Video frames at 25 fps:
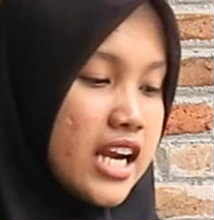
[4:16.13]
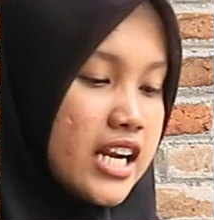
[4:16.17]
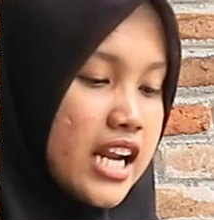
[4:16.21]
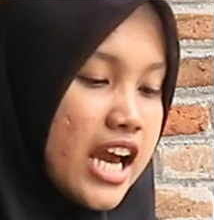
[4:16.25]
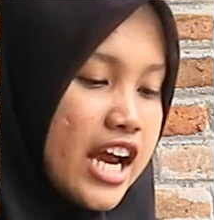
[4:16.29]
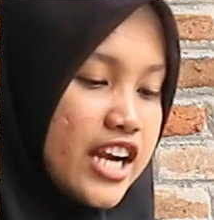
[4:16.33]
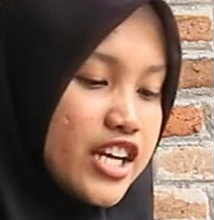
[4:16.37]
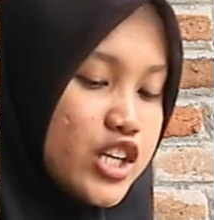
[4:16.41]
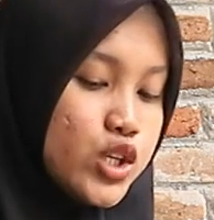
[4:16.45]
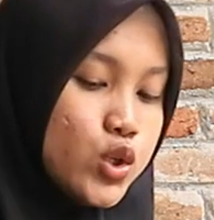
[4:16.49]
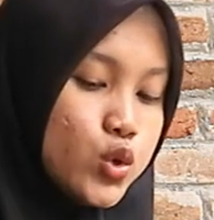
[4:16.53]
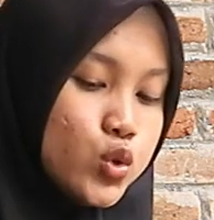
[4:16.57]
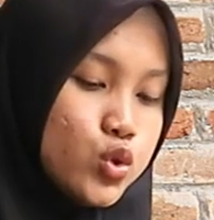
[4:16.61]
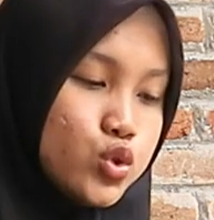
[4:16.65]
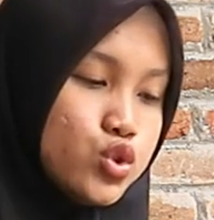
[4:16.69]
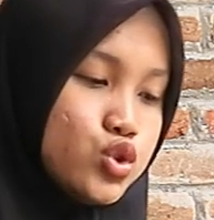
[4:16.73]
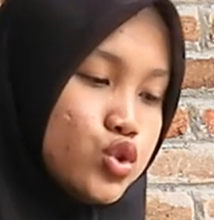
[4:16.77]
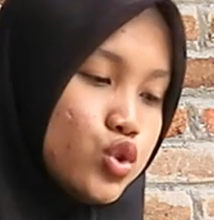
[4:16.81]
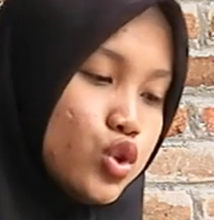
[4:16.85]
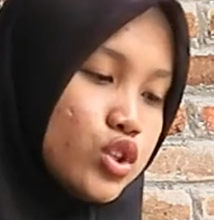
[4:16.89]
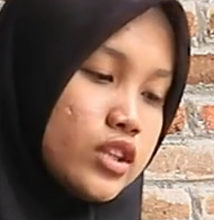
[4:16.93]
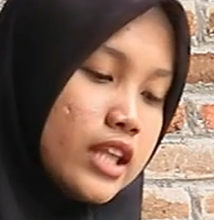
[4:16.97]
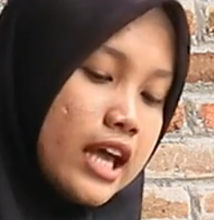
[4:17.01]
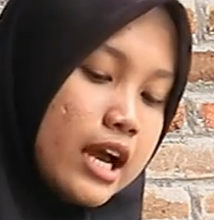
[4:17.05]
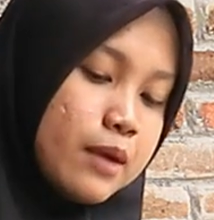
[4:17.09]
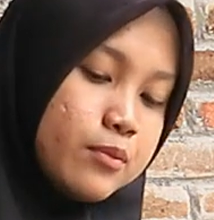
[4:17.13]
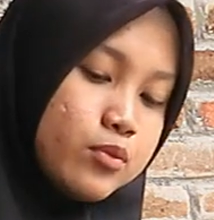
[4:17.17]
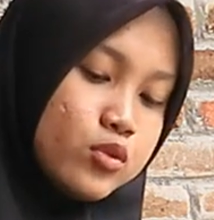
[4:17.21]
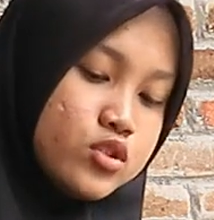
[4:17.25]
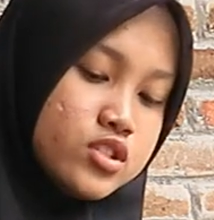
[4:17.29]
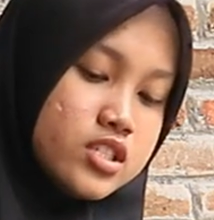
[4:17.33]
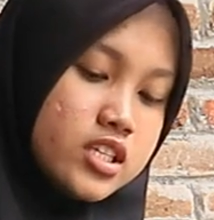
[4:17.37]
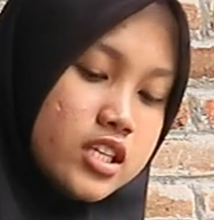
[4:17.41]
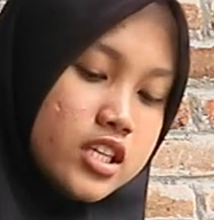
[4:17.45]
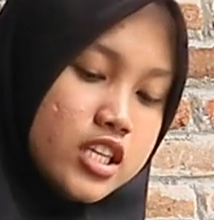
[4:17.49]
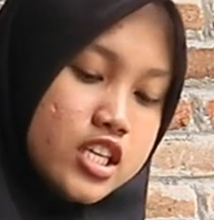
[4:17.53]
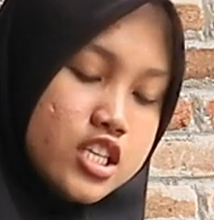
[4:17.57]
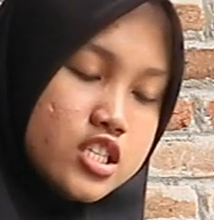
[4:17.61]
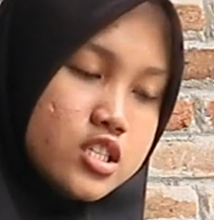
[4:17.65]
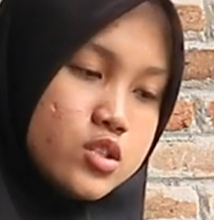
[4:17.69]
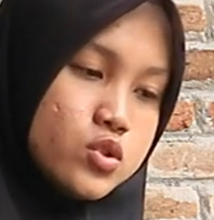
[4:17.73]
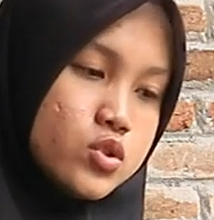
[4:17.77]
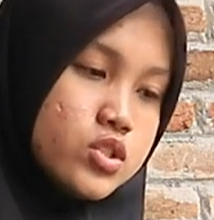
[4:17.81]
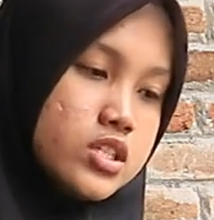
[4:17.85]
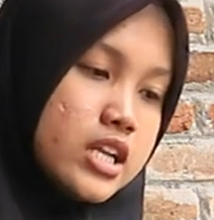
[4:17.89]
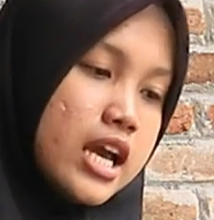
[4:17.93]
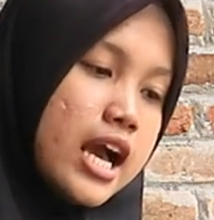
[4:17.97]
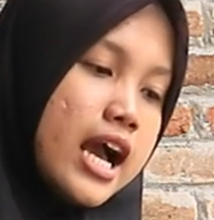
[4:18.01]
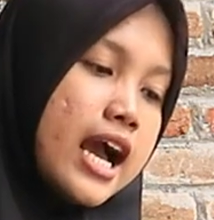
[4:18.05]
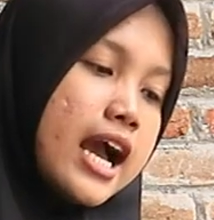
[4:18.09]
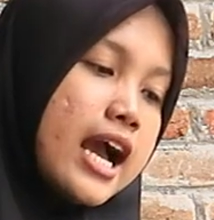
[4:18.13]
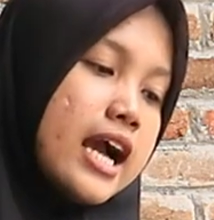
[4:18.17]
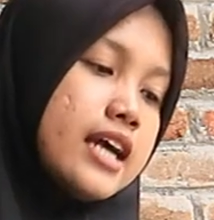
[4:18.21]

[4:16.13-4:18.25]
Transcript: Nah, di ujung tabung sini sudah